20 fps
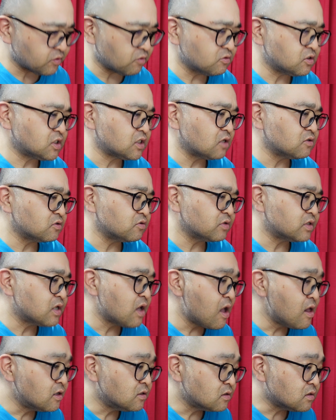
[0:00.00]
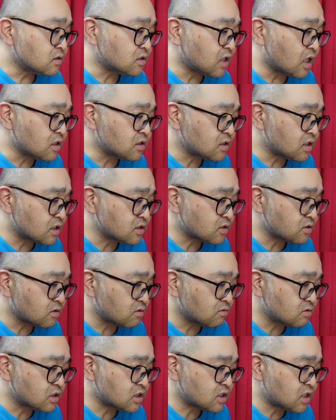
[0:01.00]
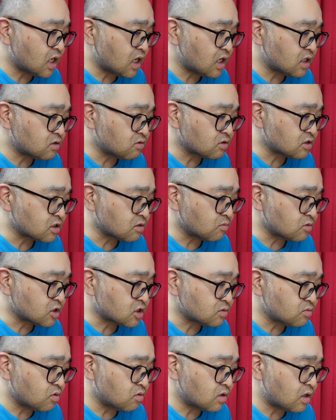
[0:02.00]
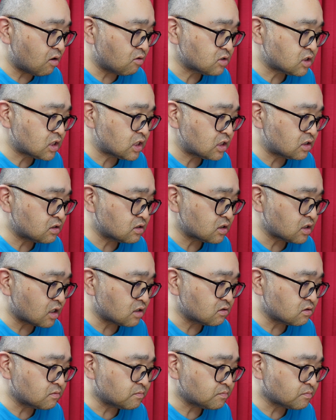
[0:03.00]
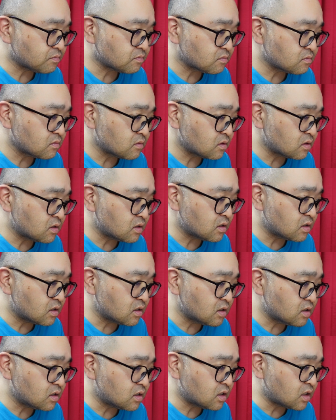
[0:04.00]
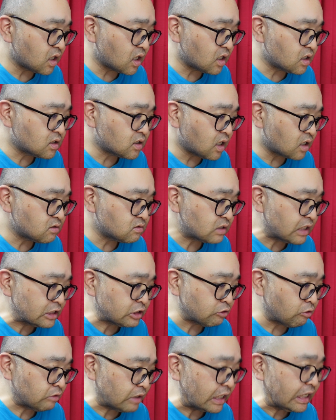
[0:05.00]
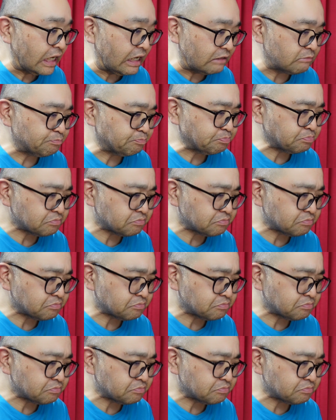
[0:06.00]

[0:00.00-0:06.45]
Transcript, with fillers: おっしゃる通り。だんだんそのうちダイエットしても脂肪が落ちにくくなるってなるでしょうねか。